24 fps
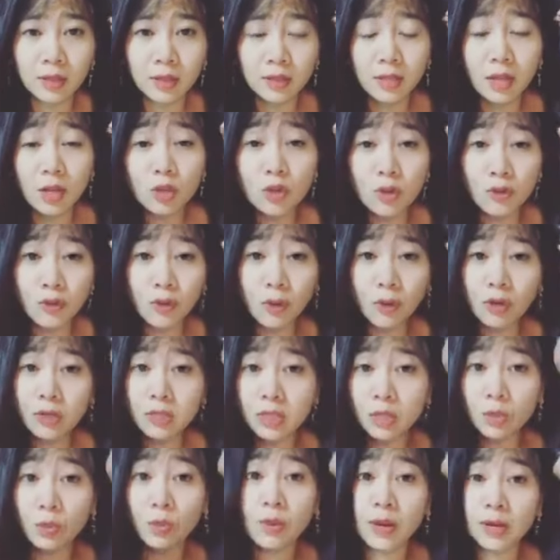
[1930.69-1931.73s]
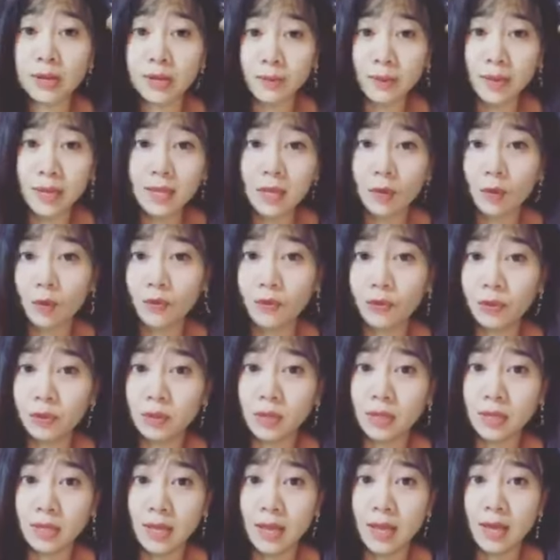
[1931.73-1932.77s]
nói chuyện với mọi người trên quan điểm cá nhân của phương
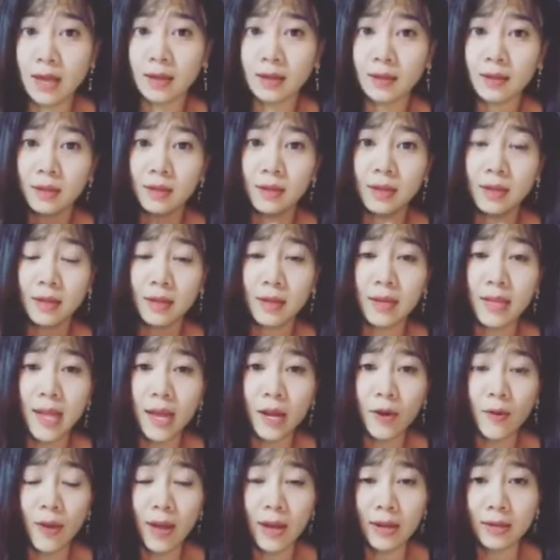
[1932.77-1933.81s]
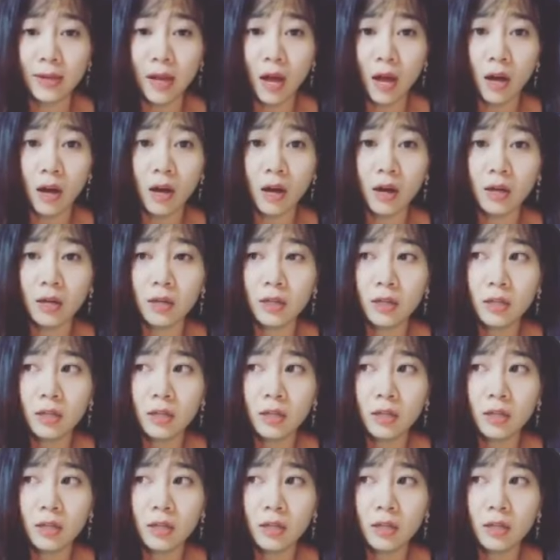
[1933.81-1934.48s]
thôi nha là cái giai đoạn đó